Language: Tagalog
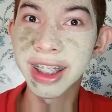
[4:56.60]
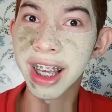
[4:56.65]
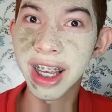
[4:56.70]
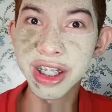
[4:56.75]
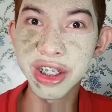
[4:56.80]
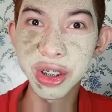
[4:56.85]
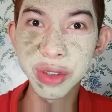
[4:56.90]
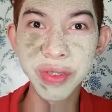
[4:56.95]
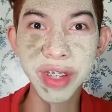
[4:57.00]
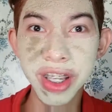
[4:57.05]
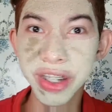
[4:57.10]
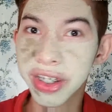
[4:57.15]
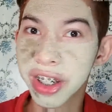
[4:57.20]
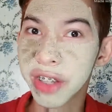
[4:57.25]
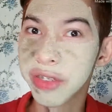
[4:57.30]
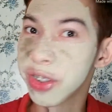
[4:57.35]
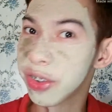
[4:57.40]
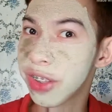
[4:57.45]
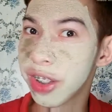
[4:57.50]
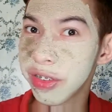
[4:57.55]
Guys, so meron
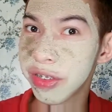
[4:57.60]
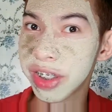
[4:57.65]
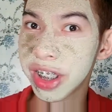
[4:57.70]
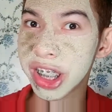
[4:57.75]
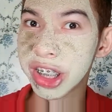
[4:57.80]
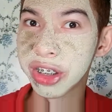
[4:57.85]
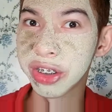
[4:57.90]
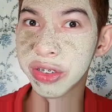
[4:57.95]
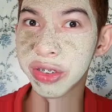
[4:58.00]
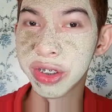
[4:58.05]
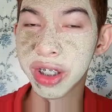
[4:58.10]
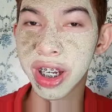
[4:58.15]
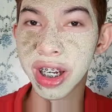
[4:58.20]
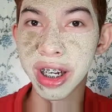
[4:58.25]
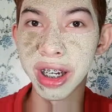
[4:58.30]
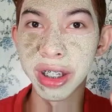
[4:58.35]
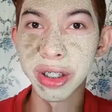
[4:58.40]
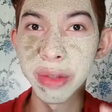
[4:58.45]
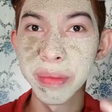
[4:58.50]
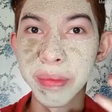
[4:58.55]
ng 15 minutes yung,
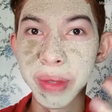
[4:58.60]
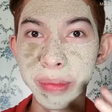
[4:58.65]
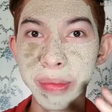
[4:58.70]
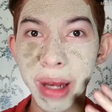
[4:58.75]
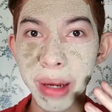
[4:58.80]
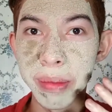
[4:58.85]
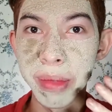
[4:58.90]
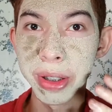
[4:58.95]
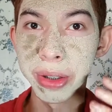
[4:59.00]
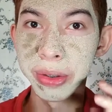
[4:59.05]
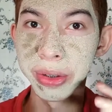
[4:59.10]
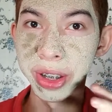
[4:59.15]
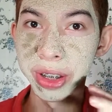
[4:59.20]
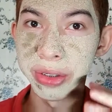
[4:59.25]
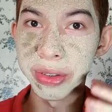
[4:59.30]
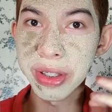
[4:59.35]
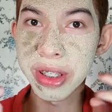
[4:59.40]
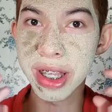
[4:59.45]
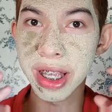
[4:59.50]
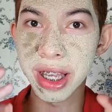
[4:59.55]
uh, yung pagbabad ko
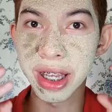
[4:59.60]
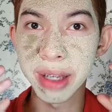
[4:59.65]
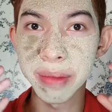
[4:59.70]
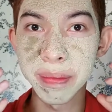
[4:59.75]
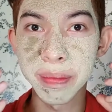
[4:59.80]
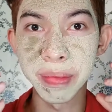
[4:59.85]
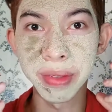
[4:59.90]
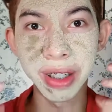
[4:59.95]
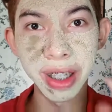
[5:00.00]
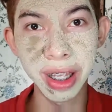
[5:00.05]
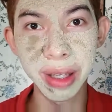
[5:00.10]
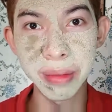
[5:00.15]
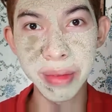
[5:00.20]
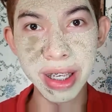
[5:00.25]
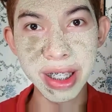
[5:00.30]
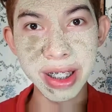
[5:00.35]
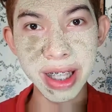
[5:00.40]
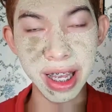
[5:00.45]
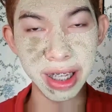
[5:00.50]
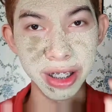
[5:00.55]
dito sa clay
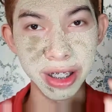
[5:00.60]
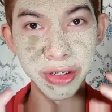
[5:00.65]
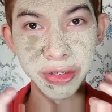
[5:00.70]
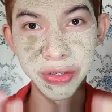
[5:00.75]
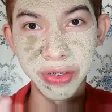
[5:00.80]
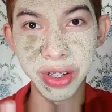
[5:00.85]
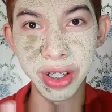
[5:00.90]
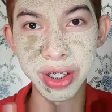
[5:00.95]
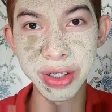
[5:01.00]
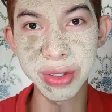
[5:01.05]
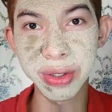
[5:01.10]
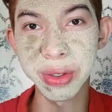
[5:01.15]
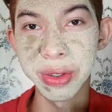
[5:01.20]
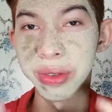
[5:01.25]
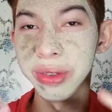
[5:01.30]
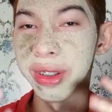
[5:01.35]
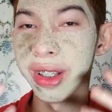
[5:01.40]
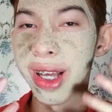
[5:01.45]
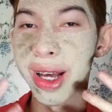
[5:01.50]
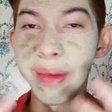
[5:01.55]
mask sa aking face.
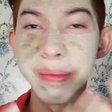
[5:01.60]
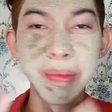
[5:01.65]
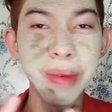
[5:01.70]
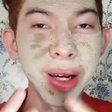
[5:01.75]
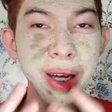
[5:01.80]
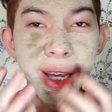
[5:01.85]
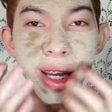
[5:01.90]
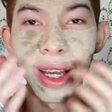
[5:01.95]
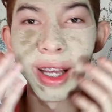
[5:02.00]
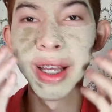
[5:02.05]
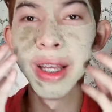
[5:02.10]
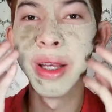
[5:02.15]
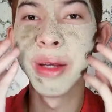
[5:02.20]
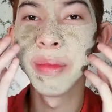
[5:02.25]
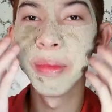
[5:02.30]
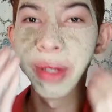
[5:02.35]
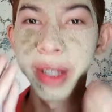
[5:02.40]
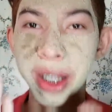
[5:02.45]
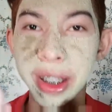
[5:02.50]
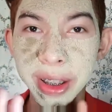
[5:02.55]
So napaka
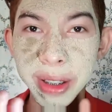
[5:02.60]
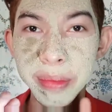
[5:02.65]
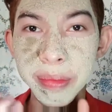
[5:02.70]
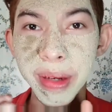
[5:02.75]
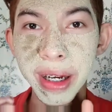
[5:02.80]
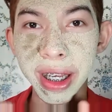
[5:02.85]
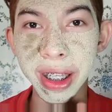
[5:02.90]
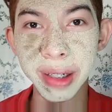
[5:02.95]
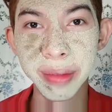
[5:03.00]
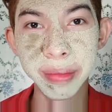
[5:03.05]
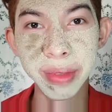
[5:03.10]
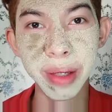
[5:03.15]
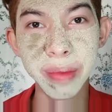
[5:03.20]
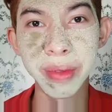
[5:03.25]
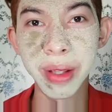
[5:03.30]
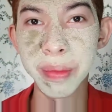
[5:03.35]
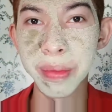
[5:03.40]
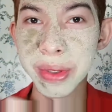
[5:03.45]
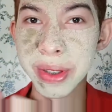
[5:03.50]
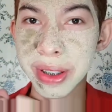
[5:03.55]
bigat ng
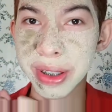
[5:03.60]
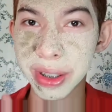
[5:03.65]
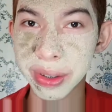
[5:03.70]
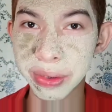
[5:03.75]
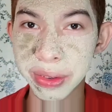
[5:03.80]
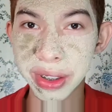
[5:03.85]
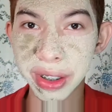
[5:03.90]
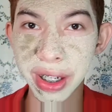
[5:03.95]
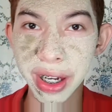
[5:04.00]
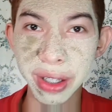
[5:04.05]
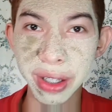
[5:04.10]
pakiramdam tapos hindi ko na